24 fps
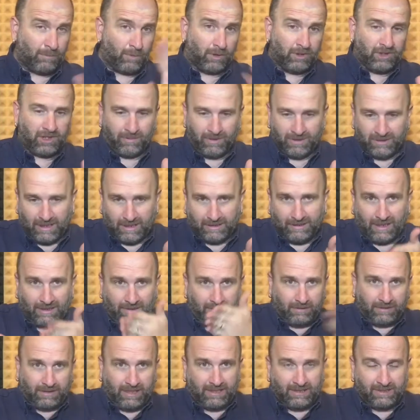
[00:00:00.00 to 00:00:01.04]
bir oyuncu ama
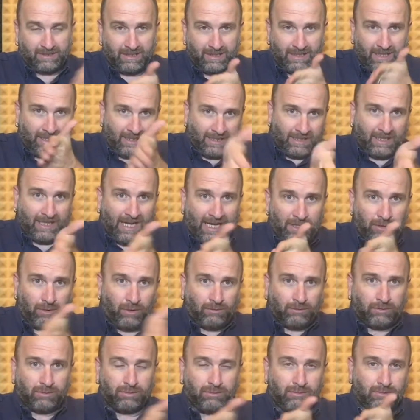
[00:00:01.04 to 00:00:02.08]
zaten gezdiği yere giren
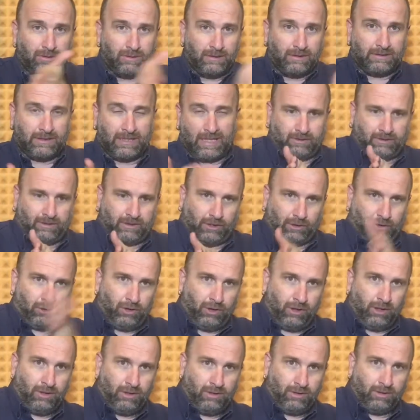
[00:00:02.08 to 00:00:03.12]
yok. Yani
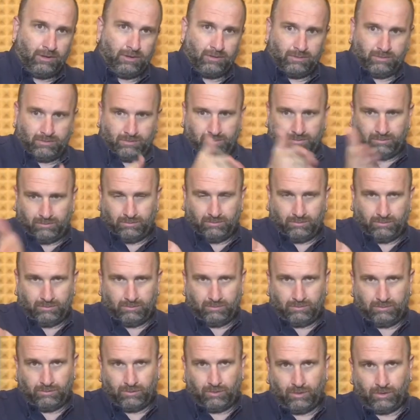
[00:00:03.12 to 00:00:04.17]
taşıyor.
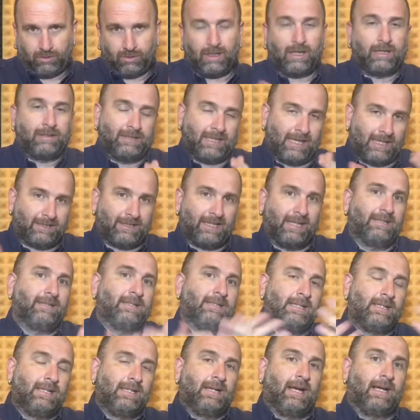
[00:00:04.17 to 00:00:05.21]
Yok.
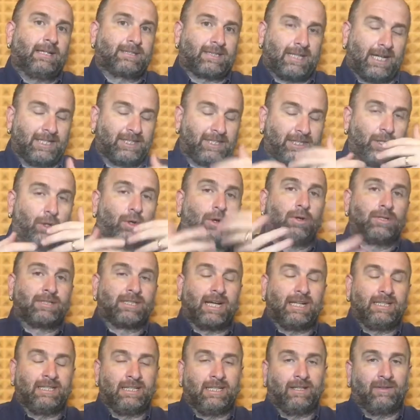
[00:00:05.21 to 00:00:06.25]
Zaten sadece de o
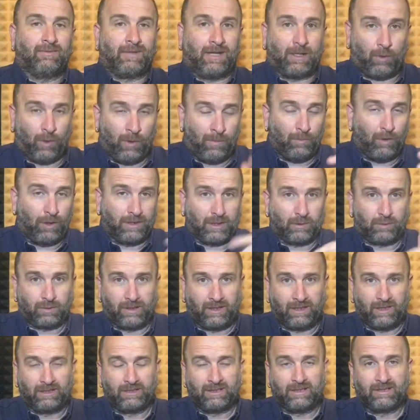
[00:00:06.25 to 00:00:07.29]
özelliği var ön bölgede
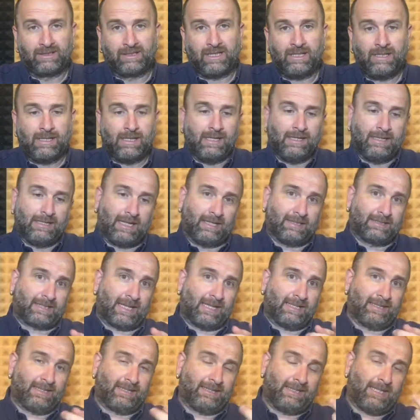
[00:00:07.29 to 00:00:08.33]
kullanıldığında. Yani
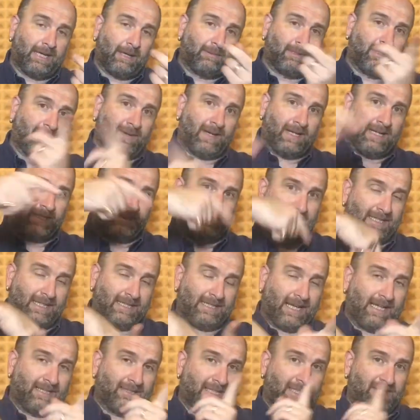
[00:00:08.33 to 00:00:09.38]
sanki Tiam'la Valencia
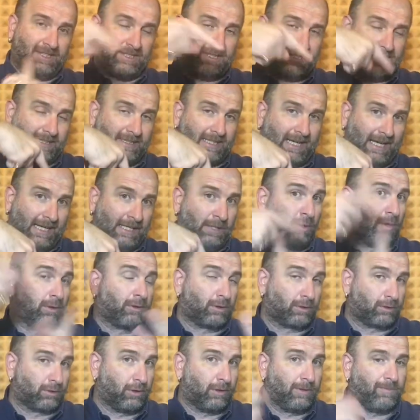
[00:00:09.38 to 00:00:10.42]
yer değiştirse daha iyi
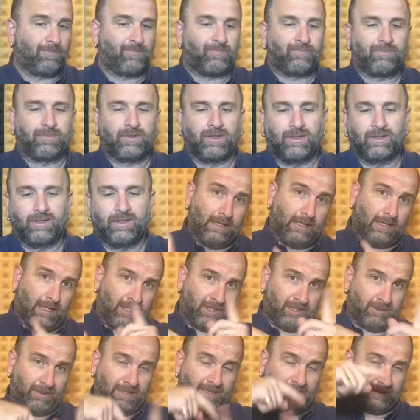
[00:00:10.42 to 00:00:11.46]
olurdu ee,
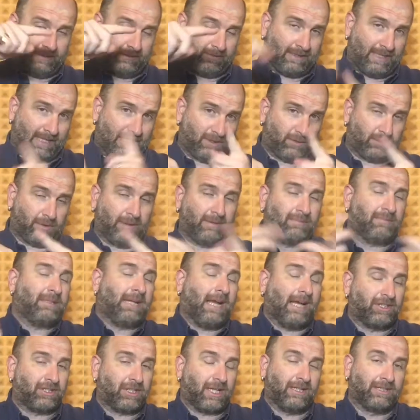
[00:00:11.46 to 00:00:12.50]
acaba ters
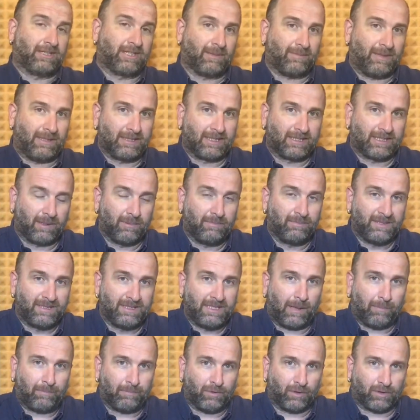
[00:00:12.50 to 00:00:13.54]
gerçi antrenmanları tabii biz
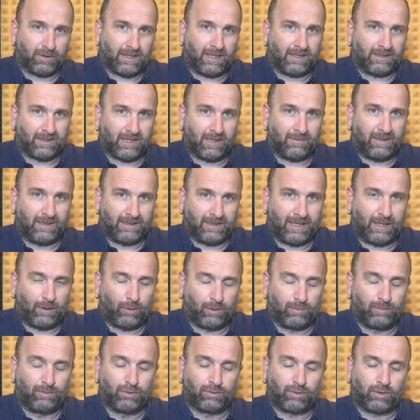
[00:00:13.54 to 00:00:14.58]
yapmıyoruz antrenmanları
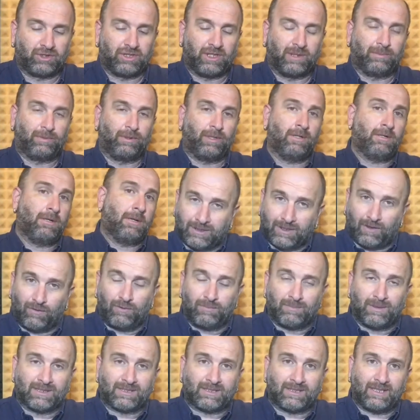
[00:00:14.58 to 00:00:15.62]
Erol Bulut Hoca yapıyor.
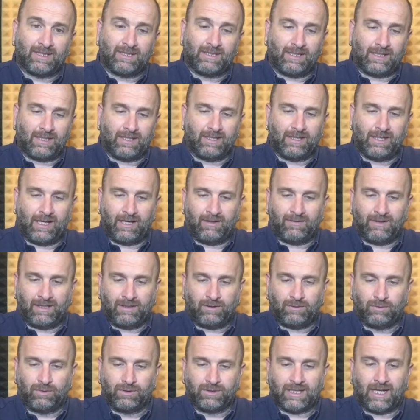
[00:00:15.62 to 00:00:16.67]
Savunması e,
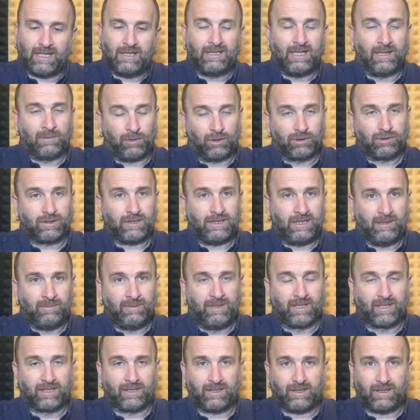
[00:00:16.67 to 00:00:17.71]
evet güzel Lemos iyi
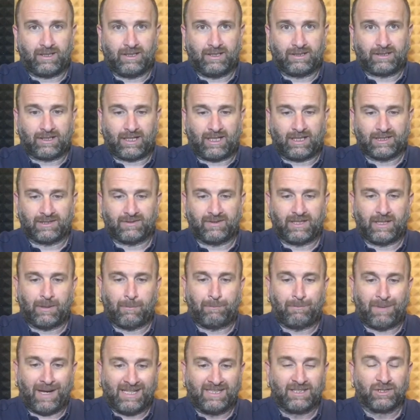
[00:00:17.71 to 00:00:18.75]
bir e,
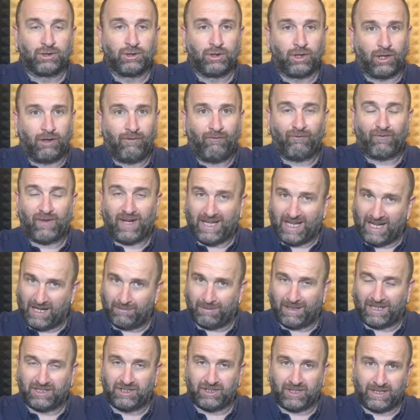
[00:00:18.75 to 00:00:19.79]
transfere benziyor
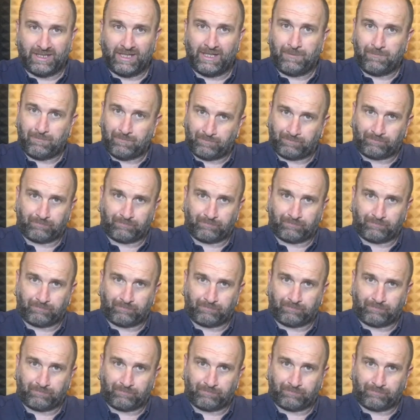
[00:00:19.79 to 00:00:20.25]
Fenerbahçe'de.